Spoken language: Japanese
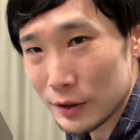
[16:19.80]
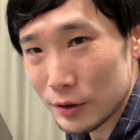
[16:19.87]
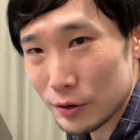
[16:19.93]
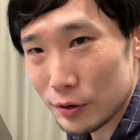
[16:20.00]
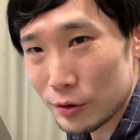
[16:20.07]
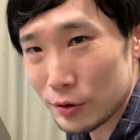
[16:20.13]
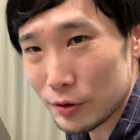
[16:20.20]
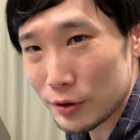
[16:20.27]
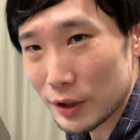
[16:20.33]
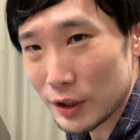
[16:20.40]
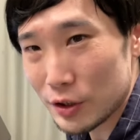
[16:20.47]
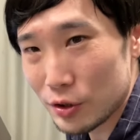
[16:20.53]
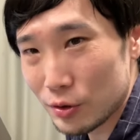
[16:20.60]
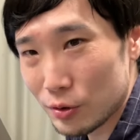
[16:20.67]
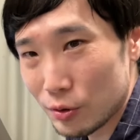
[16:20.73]
ということ
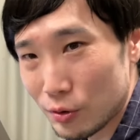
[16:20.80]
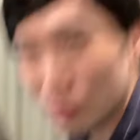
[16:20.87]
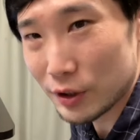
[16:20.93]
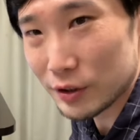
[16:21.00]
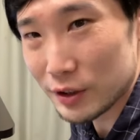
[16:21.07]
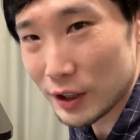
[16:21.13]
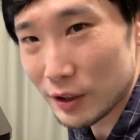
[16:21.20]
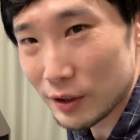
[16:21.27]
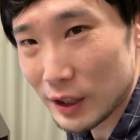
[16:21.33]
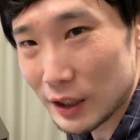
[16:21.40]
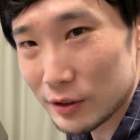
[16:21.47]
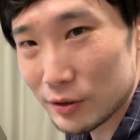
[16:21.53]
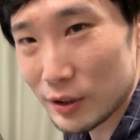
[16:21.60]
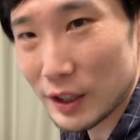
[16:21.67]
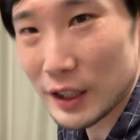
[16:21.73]
で、ちょっとこれぐらいの
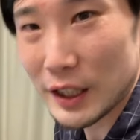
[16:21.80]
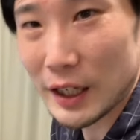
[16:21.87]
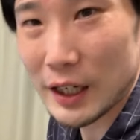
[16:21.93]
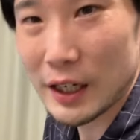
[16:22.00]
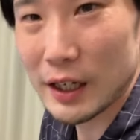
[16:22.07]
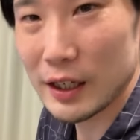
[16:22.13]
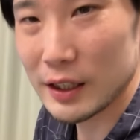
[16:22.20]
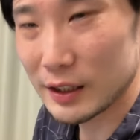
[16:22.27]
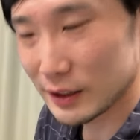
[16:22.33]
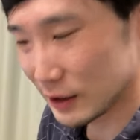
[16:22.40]
角度がいいかな。